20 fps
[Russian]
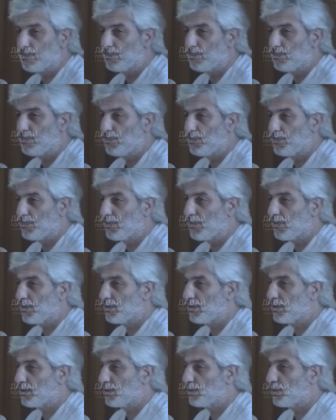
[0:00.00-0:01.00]

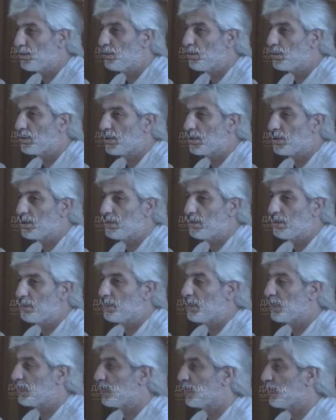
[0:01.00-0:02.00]
убивают, на что могут рассчитывать
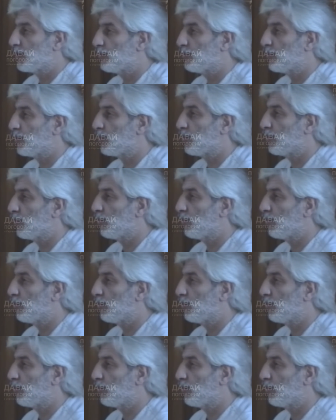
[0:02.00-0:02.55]
простые смертные